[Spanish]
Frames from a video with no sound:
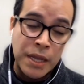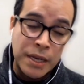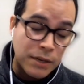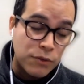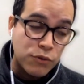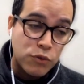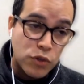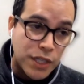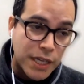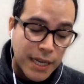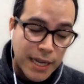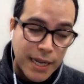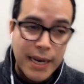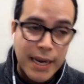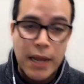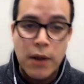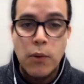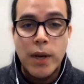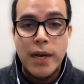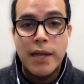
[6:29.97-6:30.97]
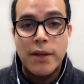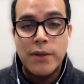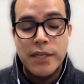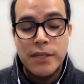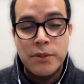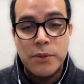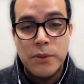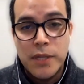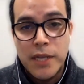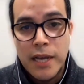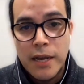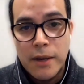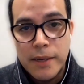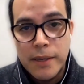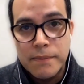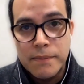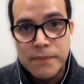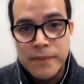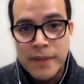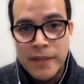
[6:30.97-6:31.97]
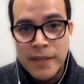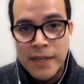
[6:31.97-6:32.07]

Resulta que en la escuela donde estudiaba,